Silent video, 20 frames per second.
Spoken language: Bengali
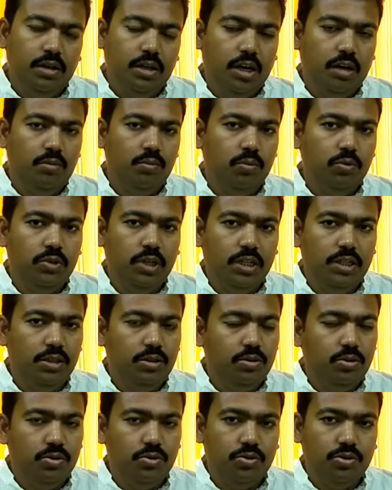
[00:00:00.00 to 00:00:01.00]
কারণ
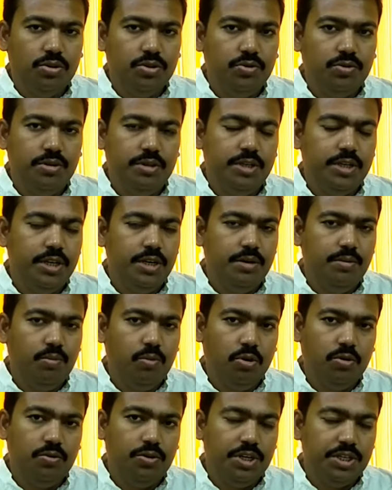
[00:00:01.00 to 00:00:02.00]
বুধাদিত্য যোগ চলছে
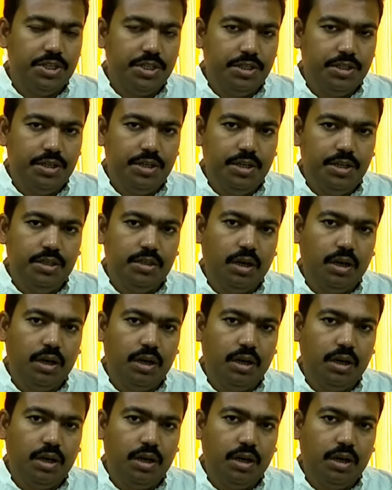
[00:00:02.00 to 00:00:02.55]
মকর রাশিতে